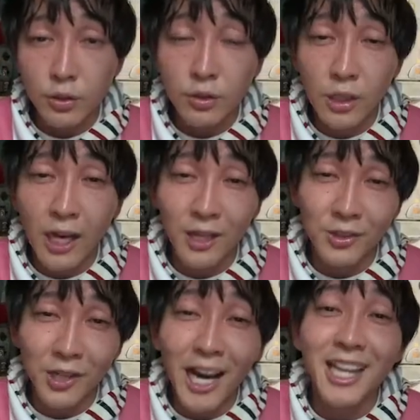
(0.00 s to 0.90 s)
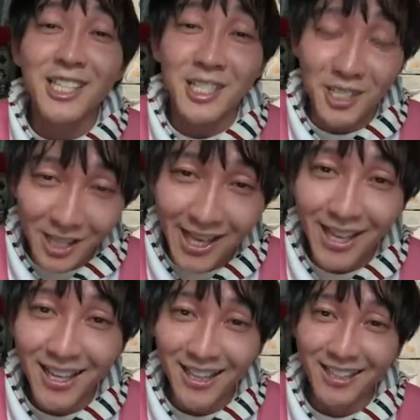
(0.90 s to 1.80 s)
その、あの、配信
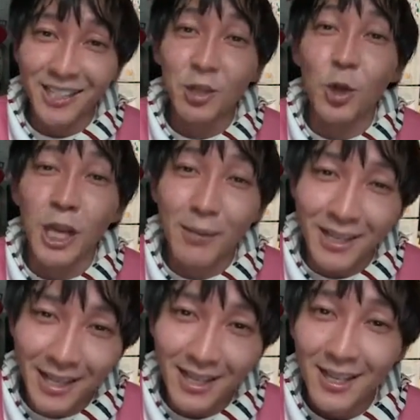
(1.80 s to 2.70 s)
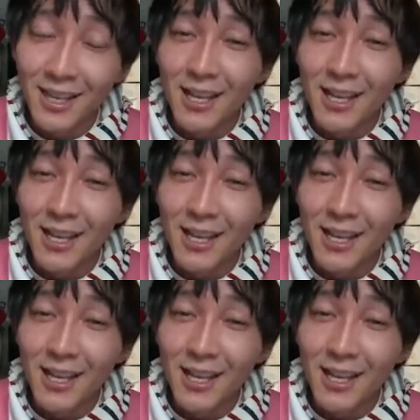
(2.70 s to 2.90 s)
で、ニコ生で。